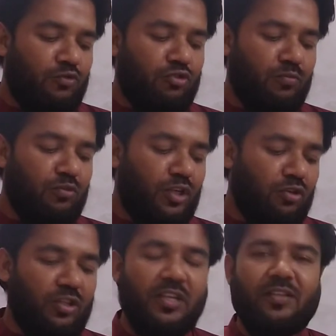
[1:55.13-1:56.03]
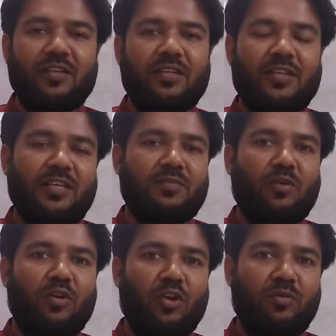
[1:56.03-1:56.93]
যমুনা নদীর তীরে
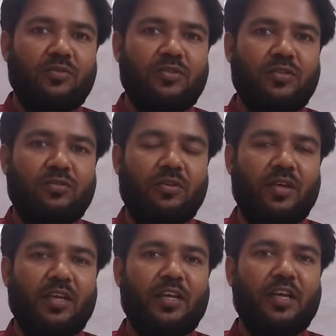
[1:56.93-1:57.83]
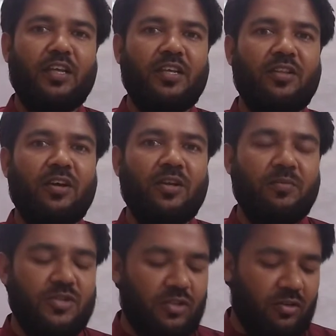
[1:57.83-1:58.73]
তাজমহল অবস্থিত এইখানে হৃদয়ের
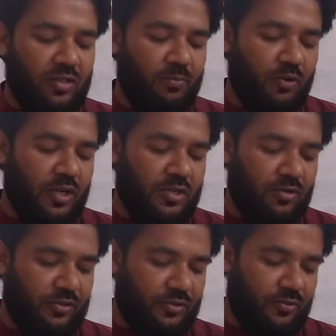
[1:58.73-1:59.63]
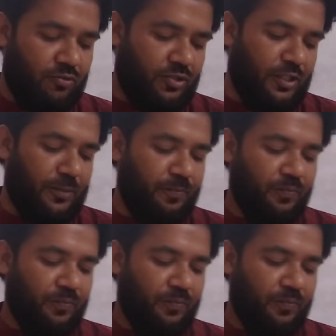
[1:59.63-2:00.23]
বিশালতা প্রকাশ করছেন